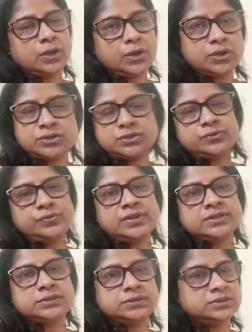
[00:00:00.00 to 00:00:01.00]

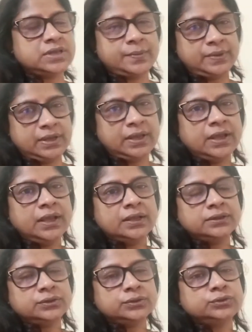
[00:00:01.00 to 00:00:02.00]
কন্টিনিউয়াস যাবে
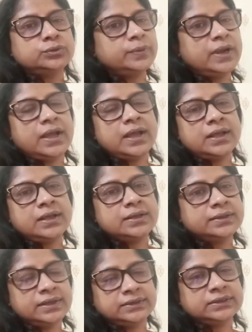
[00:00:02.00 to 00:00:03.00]
তো তোমরা
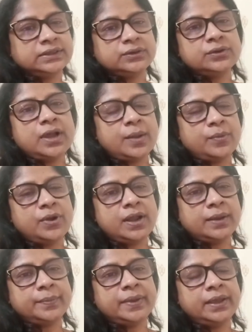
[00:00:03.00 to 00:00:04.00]
দেখতে থাকো কেমন
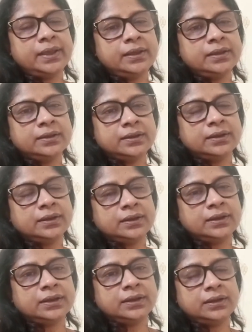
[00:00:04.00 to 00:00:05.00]
লাগবে
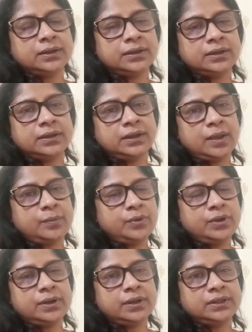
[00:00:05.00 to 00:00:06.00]

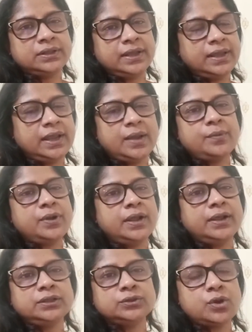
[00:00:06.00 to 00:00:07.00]
কেমন দেখে কেমন
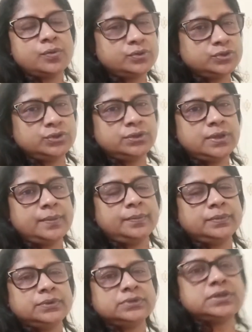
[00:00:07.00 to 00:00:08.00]
লাগে তো অবশ্যই
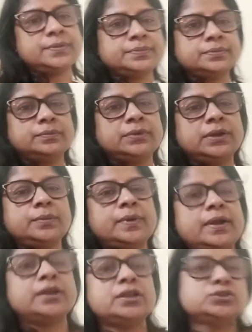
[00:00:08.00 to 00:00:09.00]

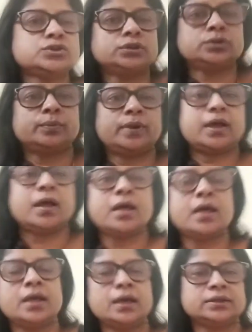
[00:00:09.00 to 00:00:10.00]
মানে নিশ্চয়ই তোমরা
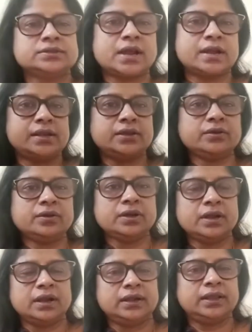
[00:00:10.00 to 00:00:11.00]
জানিও
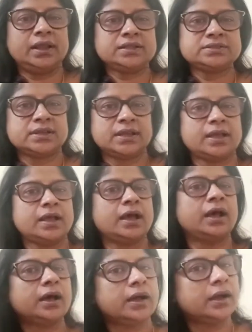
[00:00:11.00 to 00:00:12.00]
ঠিক আছে
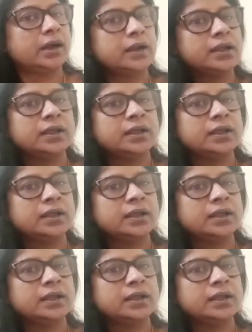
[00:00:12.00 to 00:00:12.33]
আর